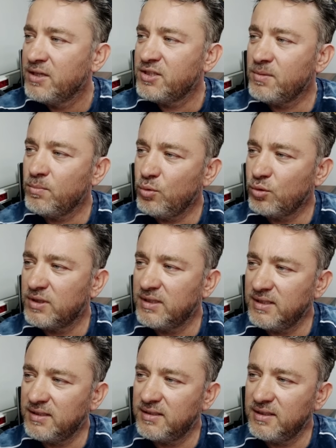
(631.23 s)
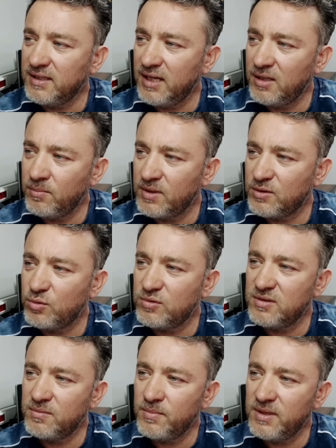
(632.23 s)
Şimdi burada ne dedik? NMAX
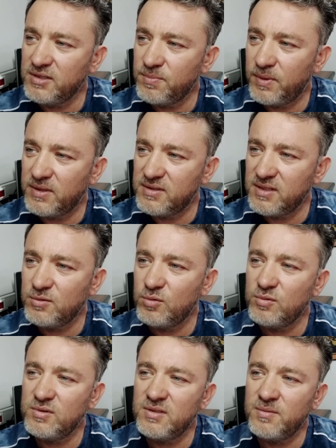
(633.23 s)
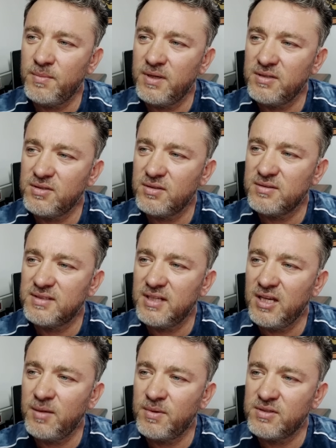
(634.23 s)
125, BCX 125,
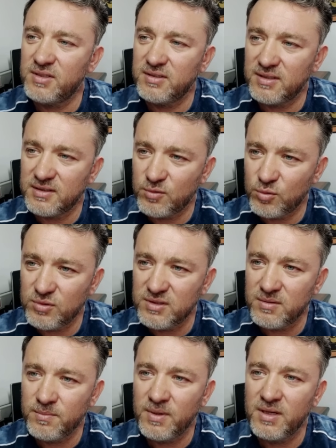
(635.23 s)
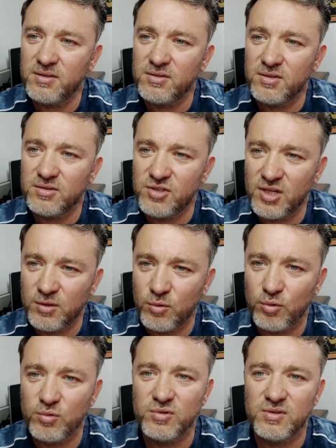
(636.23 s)
SMJTX 125,
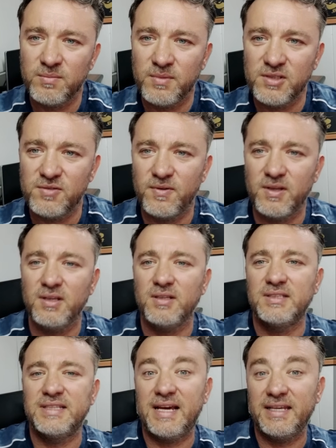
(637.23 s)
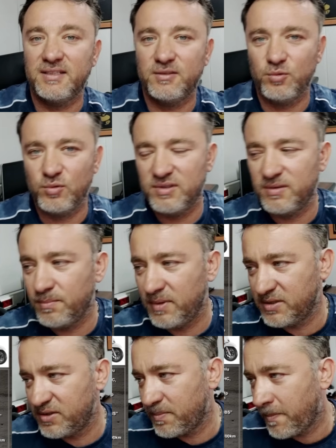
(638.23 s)
Django 125 ve Like
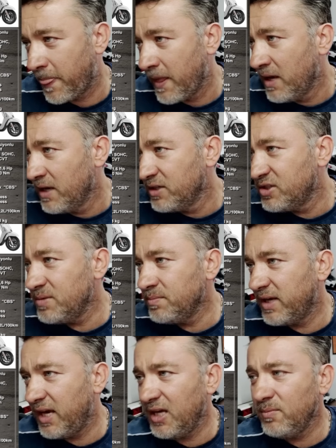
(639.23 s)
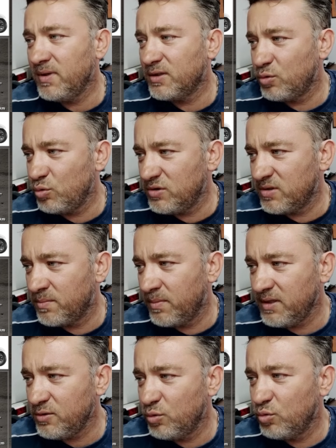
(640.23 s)
125. Şimdi NMAX
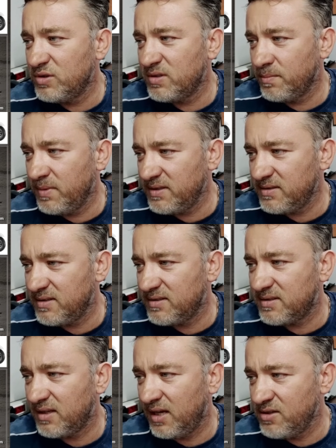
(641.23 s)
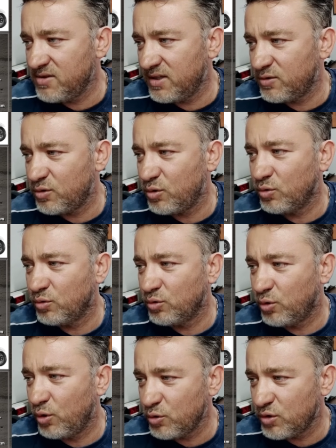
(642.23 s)
125, 125 cc
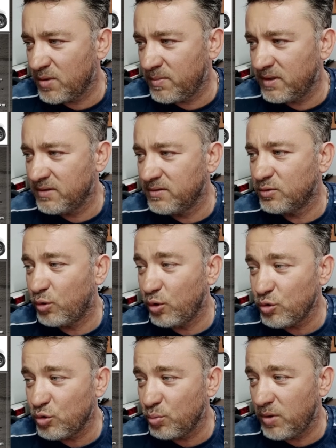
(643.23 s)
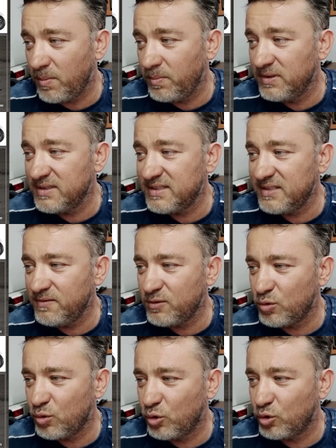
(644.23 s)
enjeksiyonlu 4 zamanlı 4 subaplı sıvı
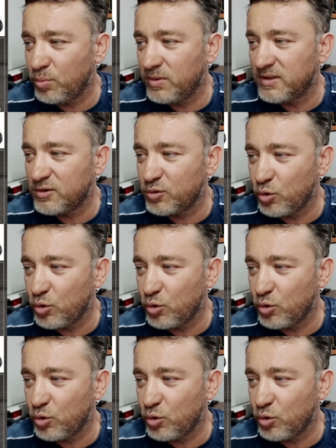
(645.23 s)
soğutmalı